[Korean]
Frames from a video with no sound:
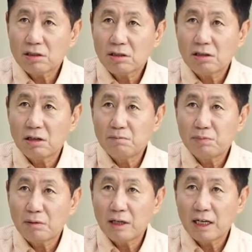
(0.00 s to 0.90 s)

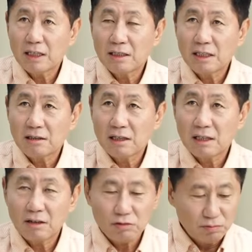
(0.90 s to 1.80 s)
특검법을 해야 된다
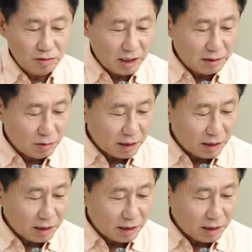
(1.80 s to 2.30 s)
그러니까 국민회의에서